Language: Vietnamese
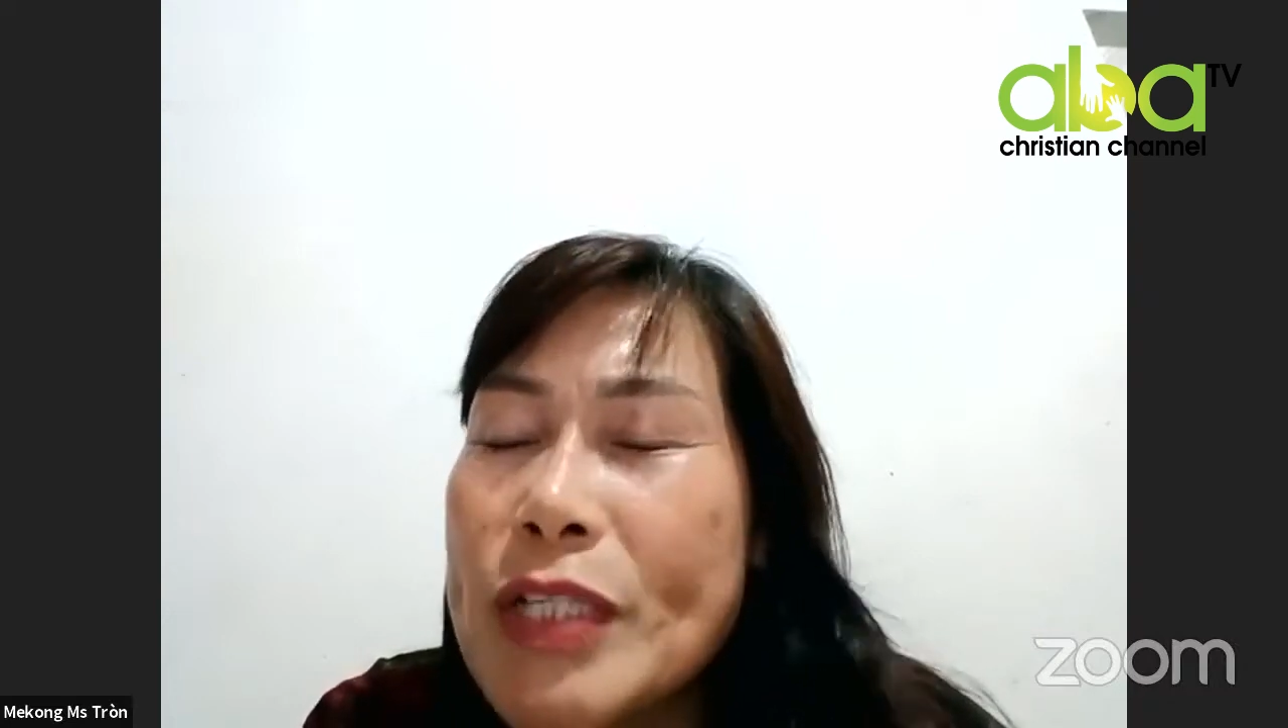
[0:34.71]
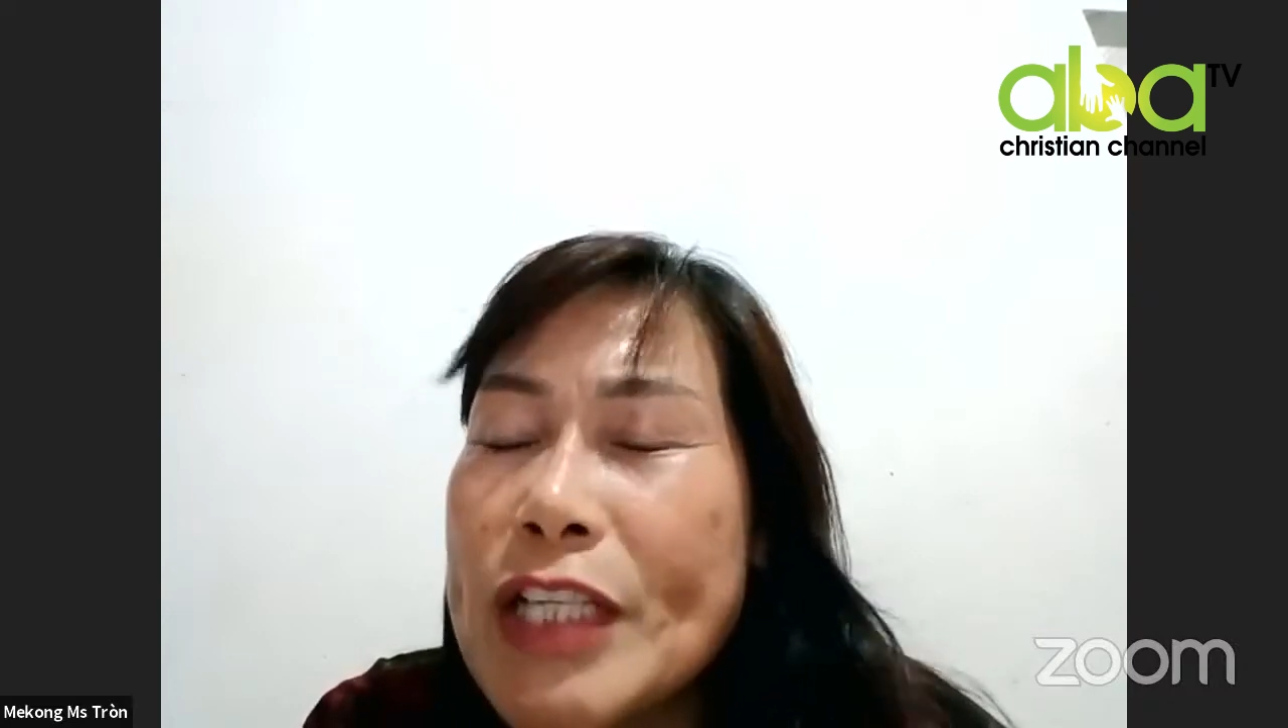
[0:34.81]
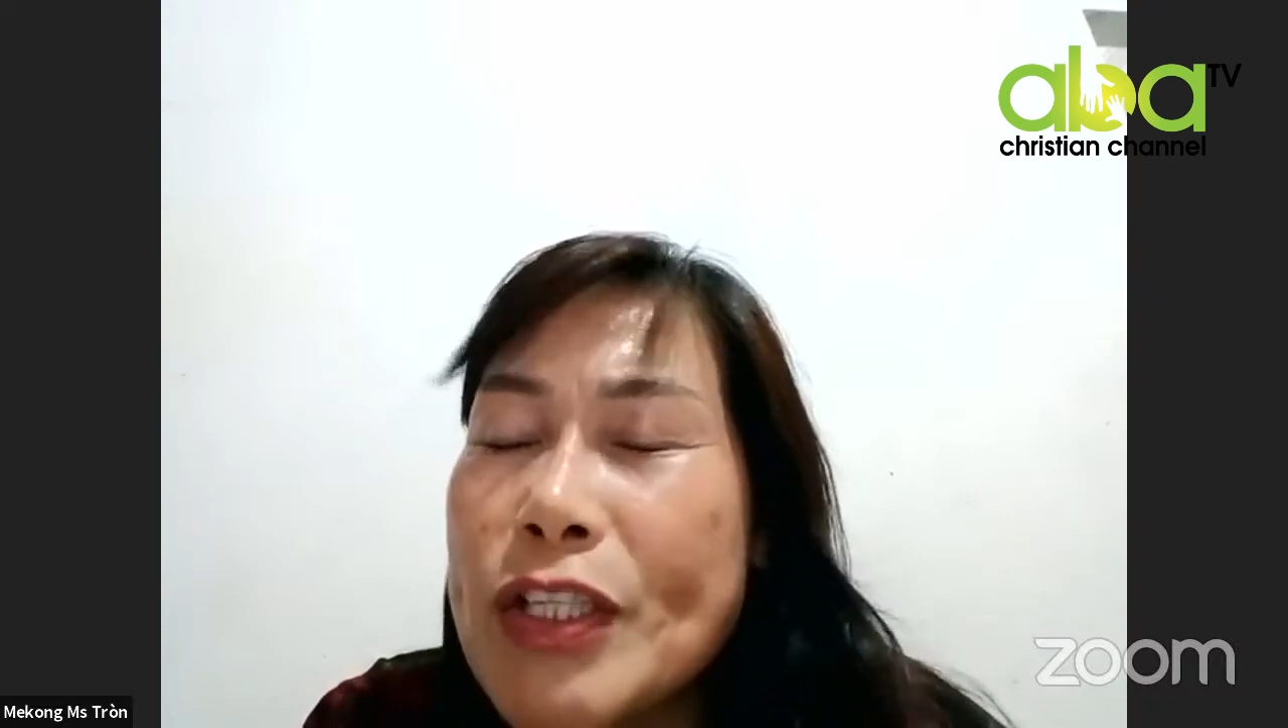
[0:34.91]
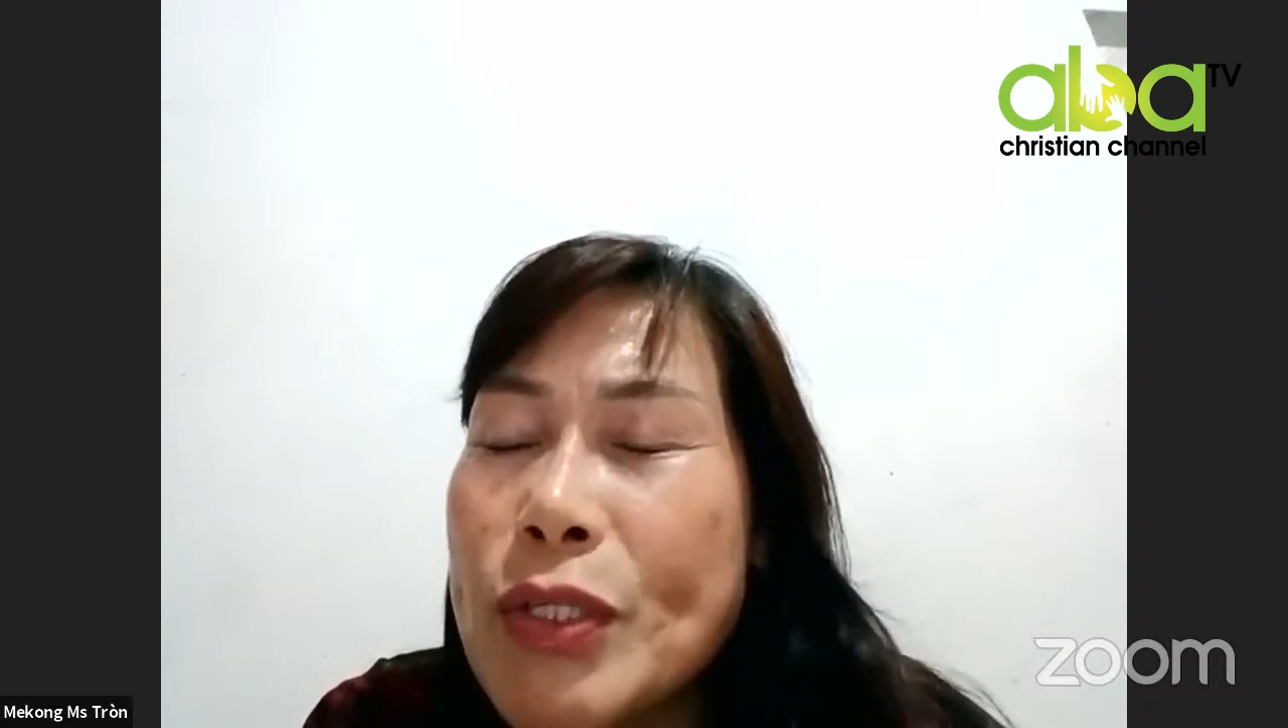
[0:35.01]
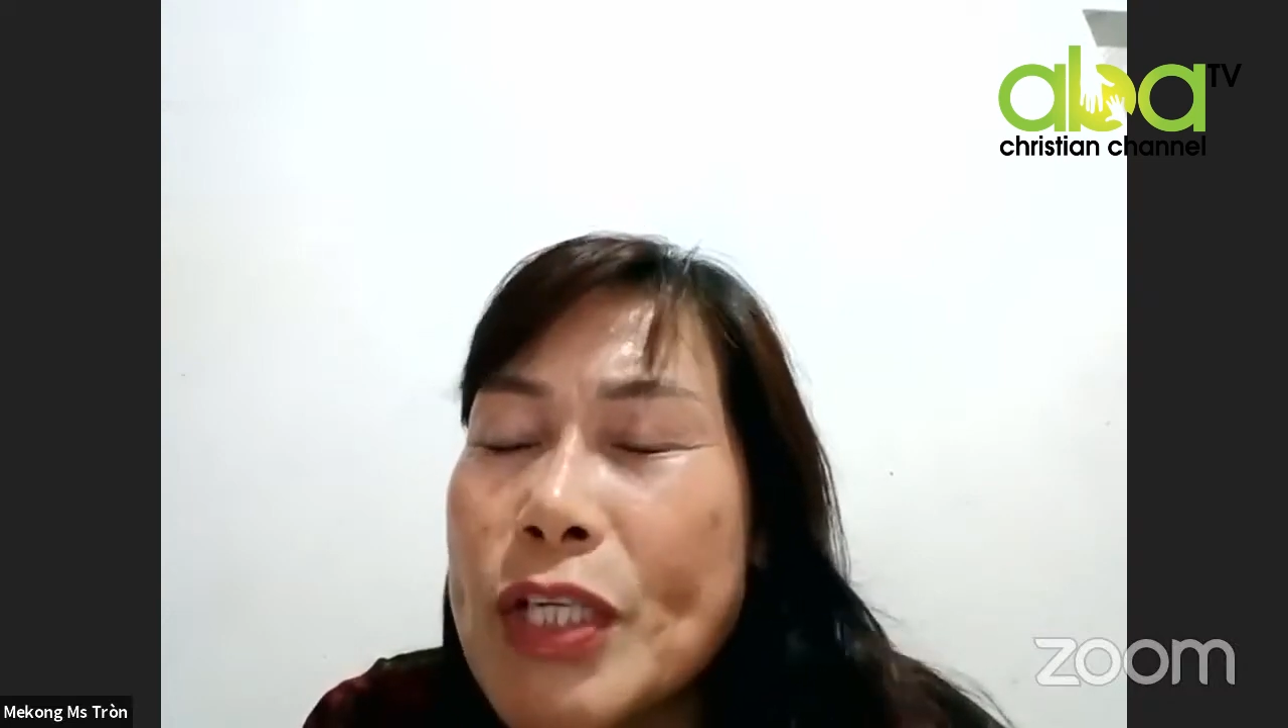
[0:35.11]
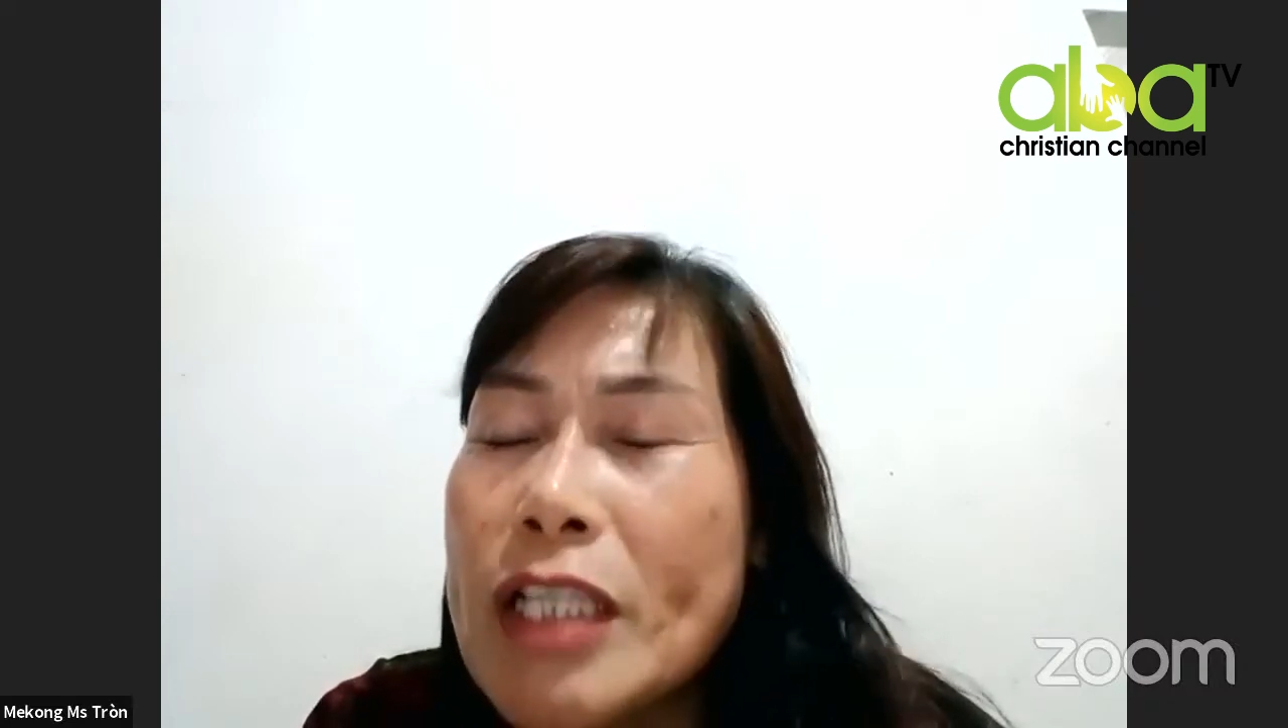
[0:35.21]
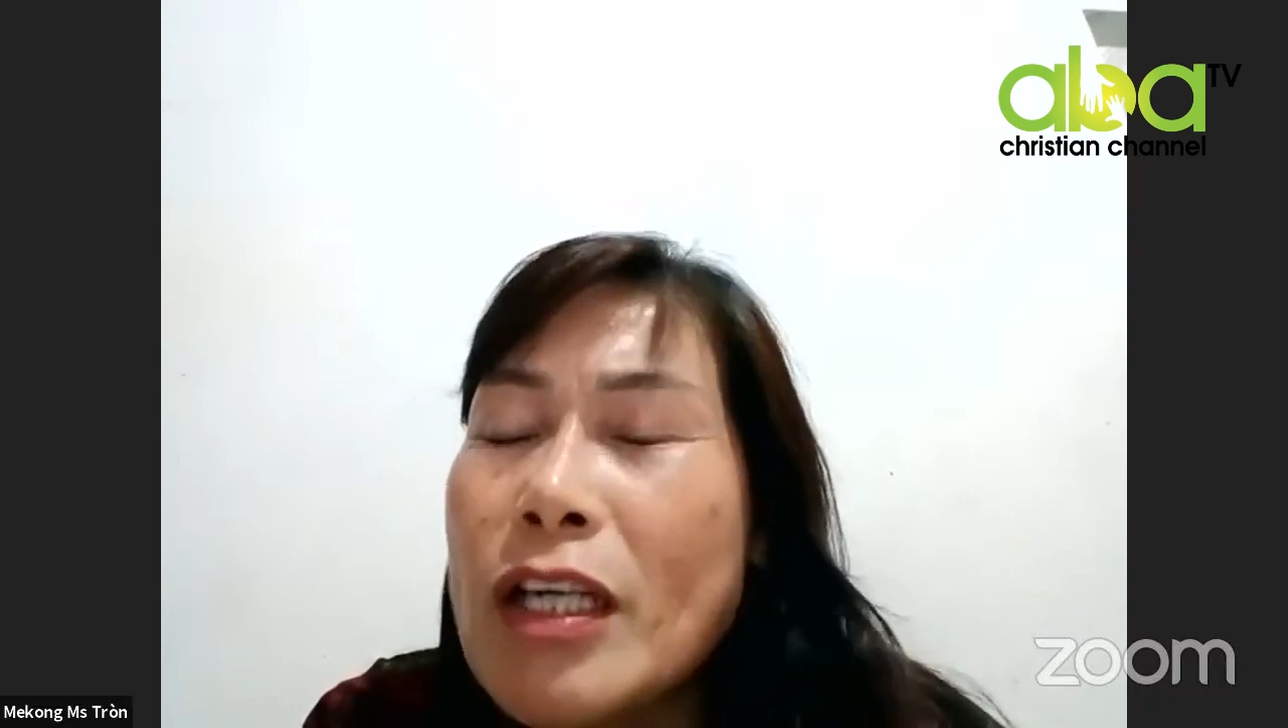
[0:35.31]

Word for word: Giêsu Christ,